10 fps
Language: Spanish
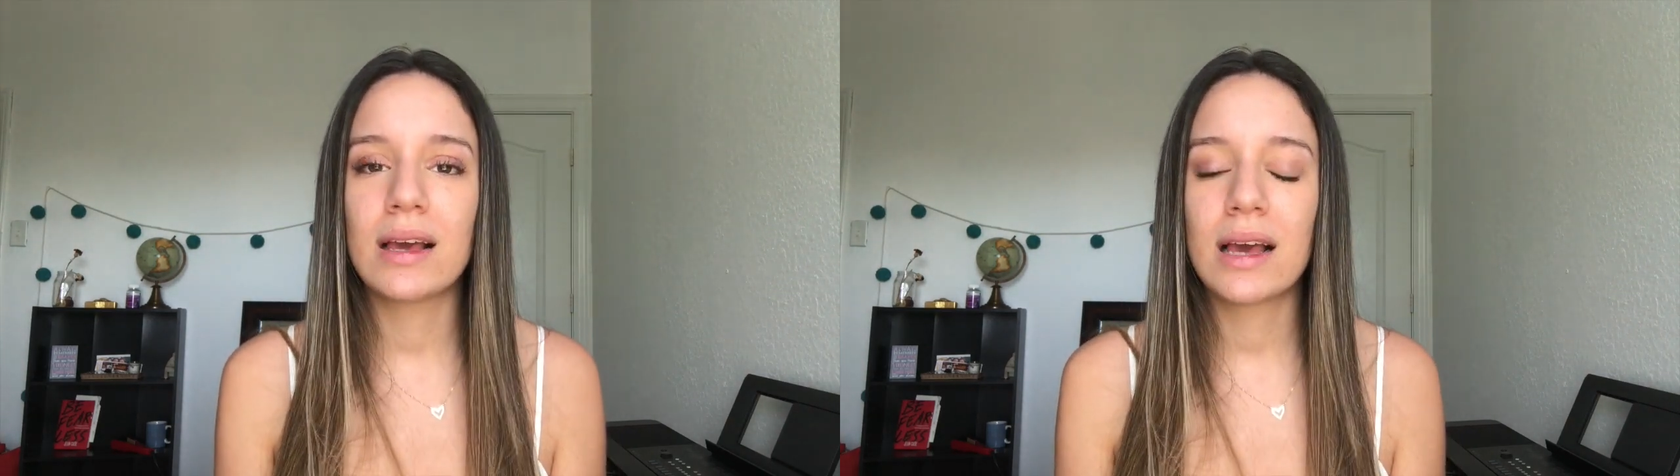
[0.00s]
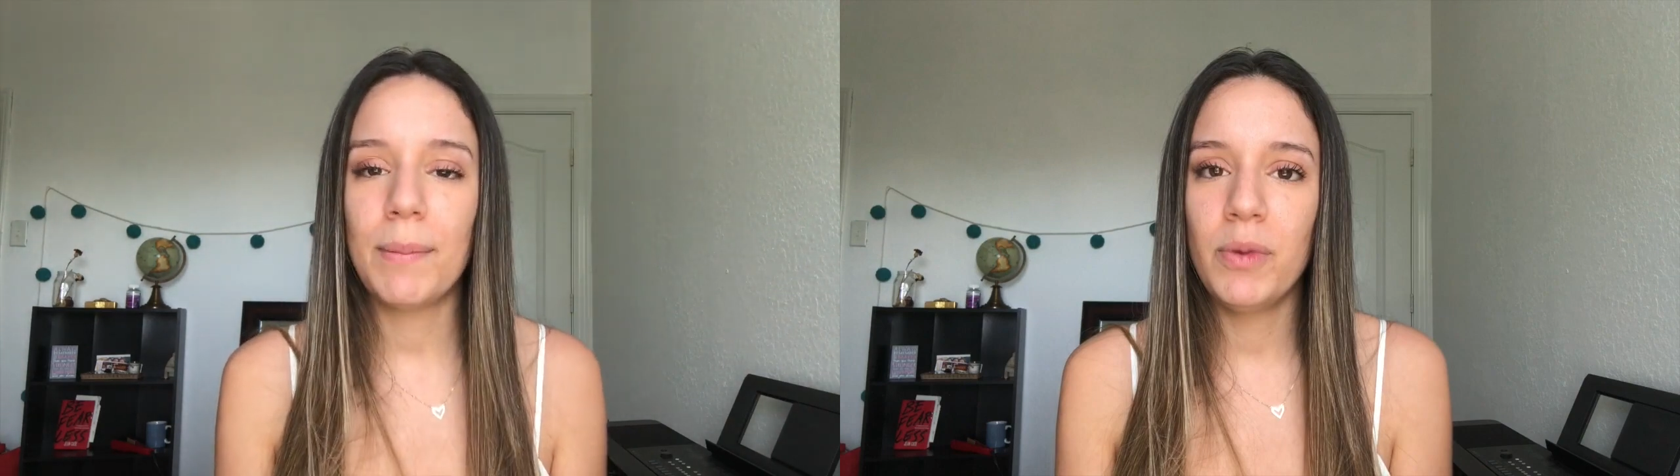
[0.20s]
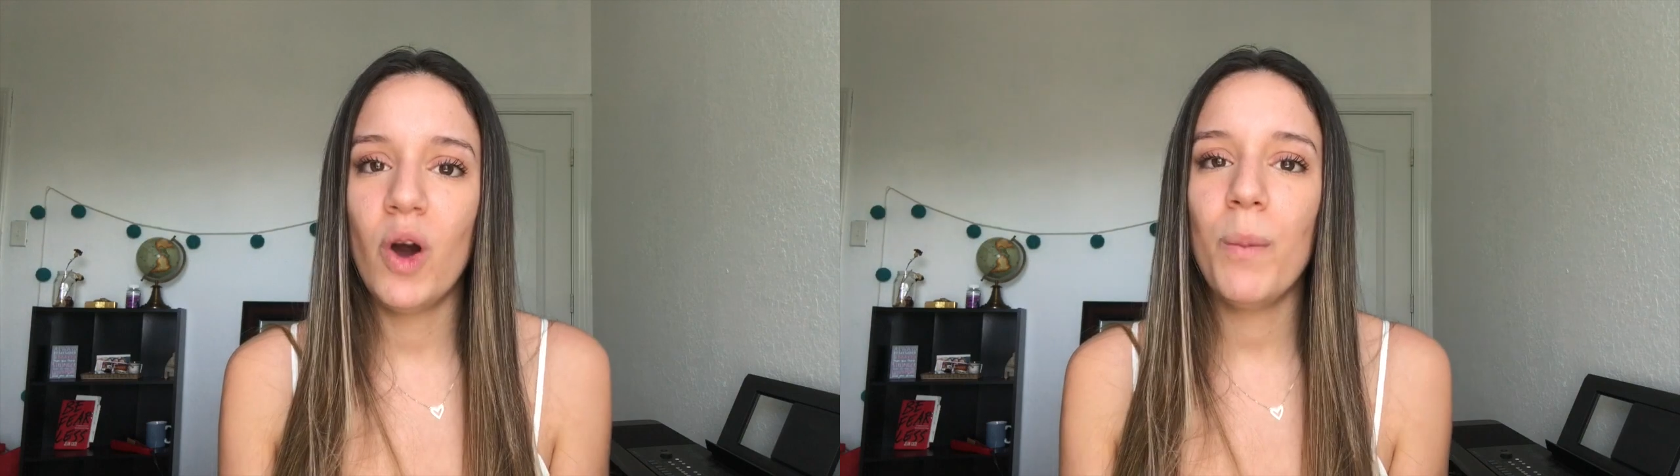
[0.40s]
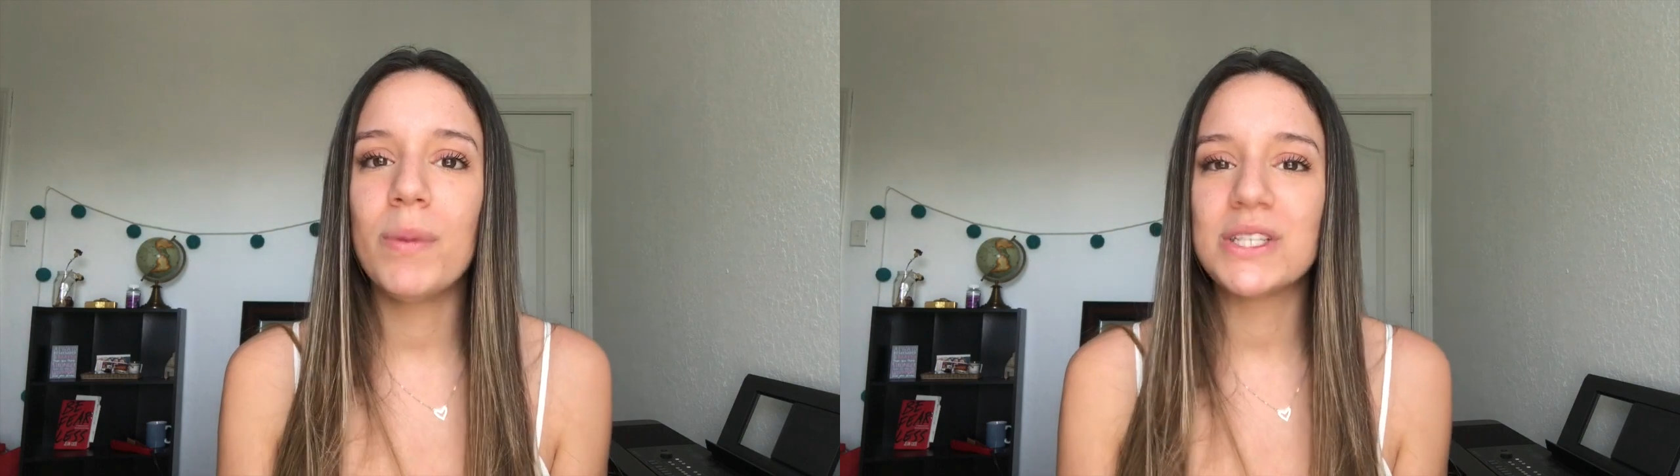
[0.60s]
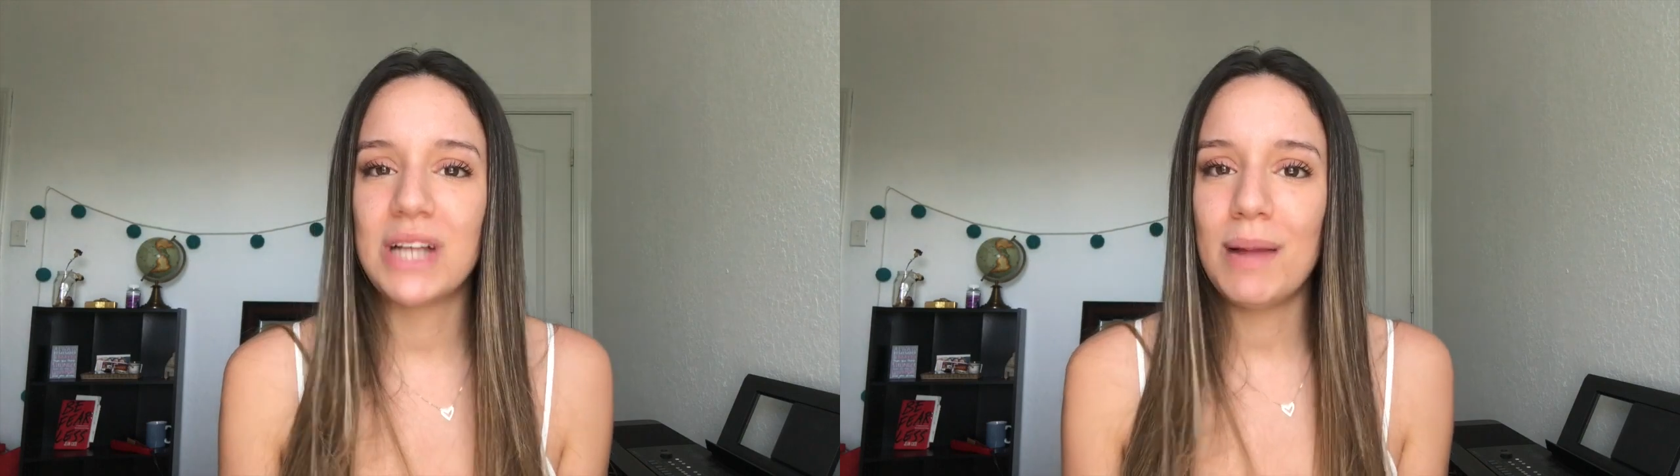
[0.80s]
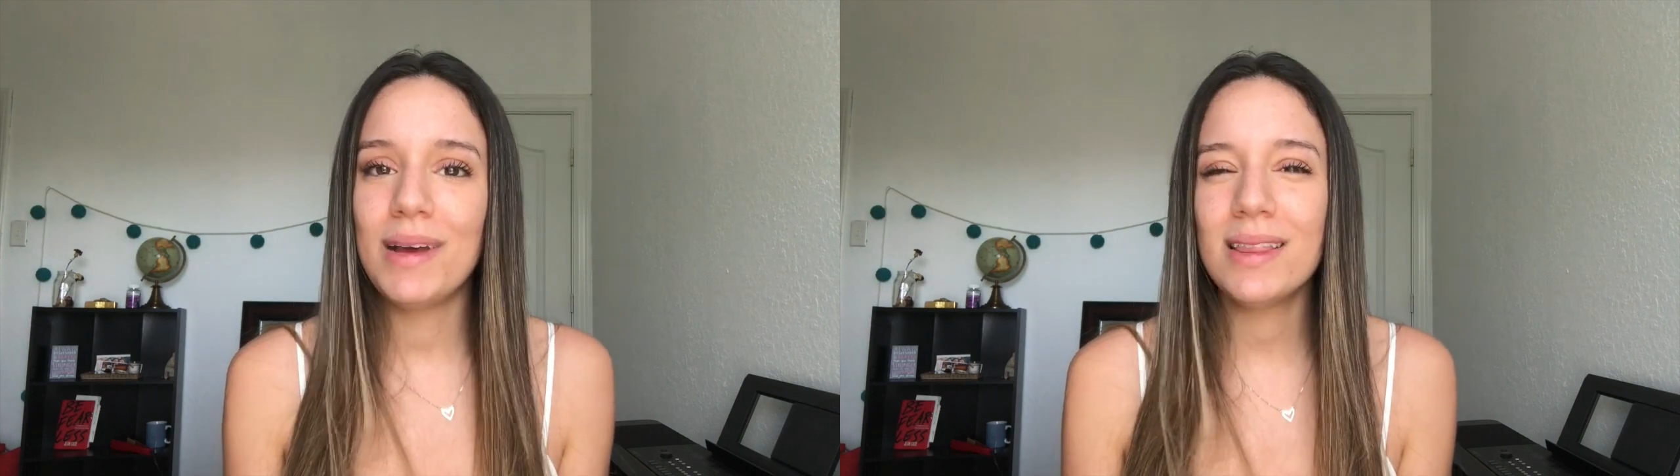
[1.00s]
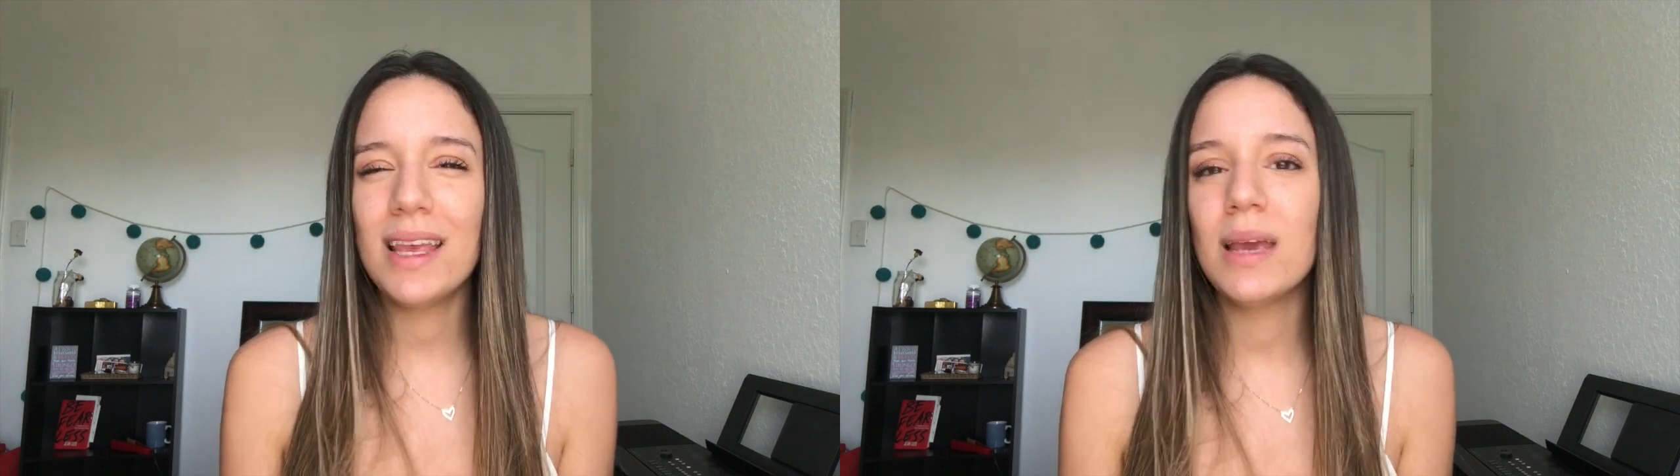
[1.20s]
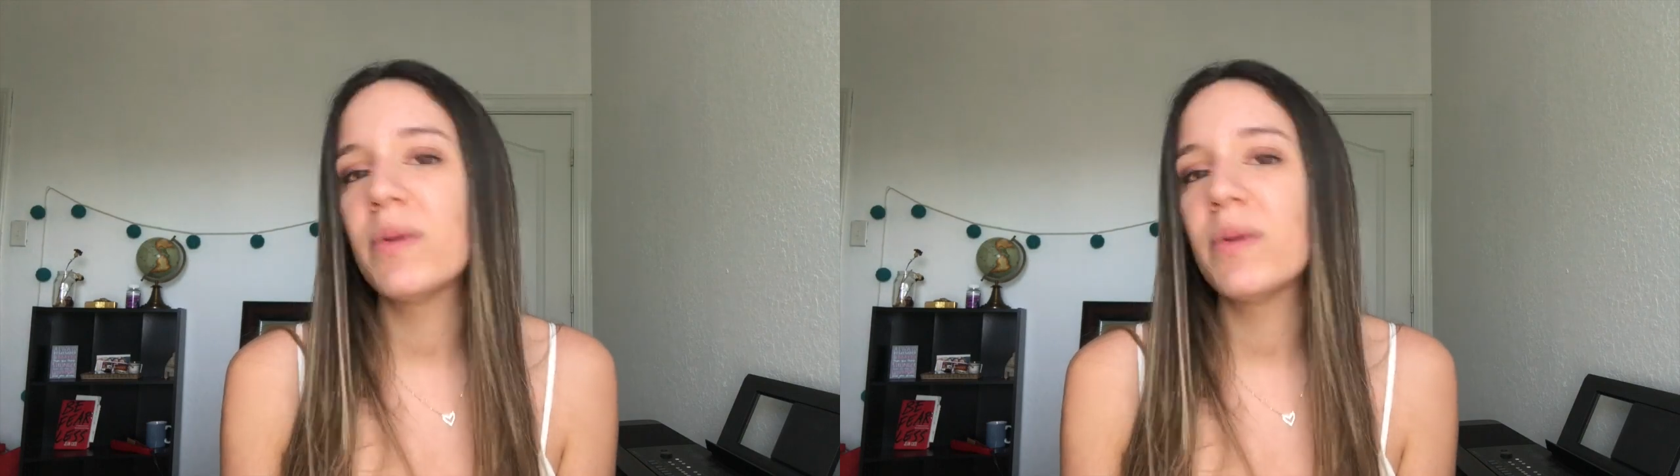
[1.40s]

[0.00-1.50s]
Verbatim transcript: cambió personalmente